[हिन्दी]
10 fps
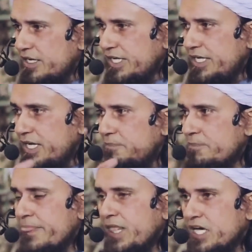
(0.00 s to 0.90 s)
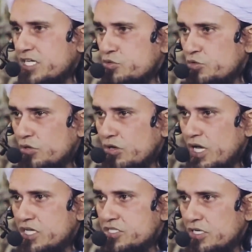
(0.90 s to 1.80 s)
नहीं है रसूल
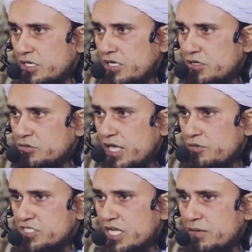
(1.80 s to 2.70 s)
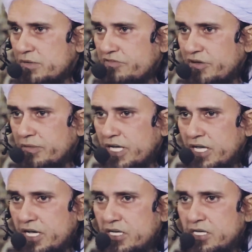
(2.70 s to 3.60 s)
सल्लल्लाहु अलैहि ने
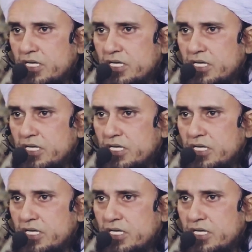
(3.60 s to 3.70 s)
फरमाया